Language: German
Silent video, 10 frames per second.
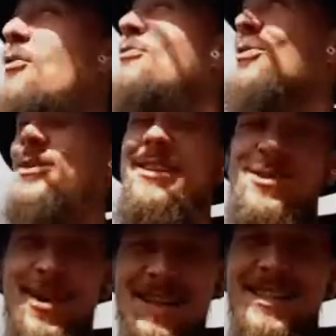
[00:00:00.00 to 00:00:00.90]

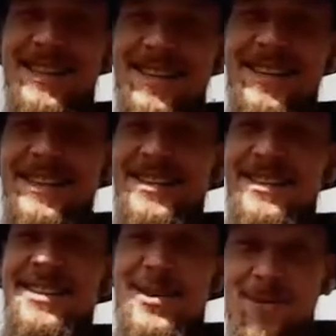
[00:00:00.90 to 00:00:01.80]
auflösen zu lassen.
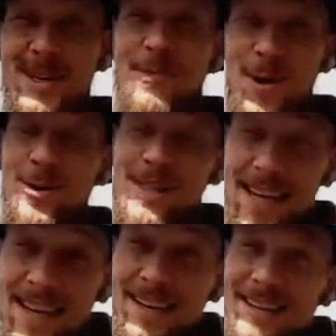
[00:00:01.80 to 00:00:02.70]
Sowas
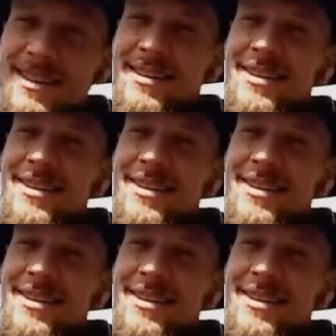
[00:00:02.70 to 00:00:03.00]
braucht Zeit.